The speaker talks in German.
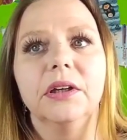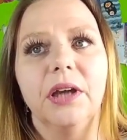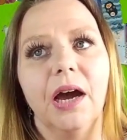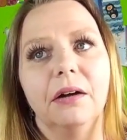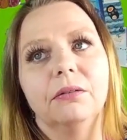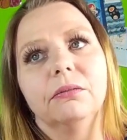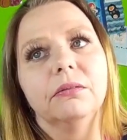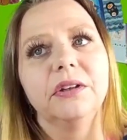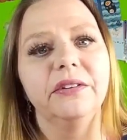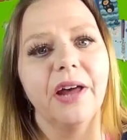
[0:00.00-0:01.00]
ja,
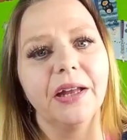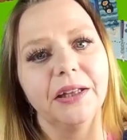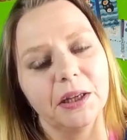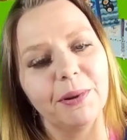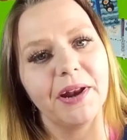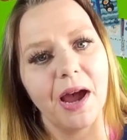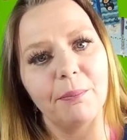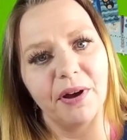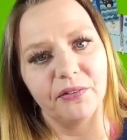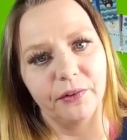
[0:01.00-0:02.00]
die Sachen nicht mehr
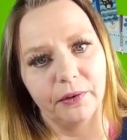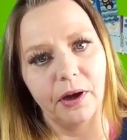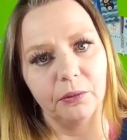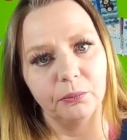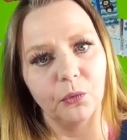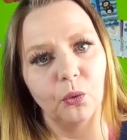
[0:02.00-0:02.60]
nachbasteln kann.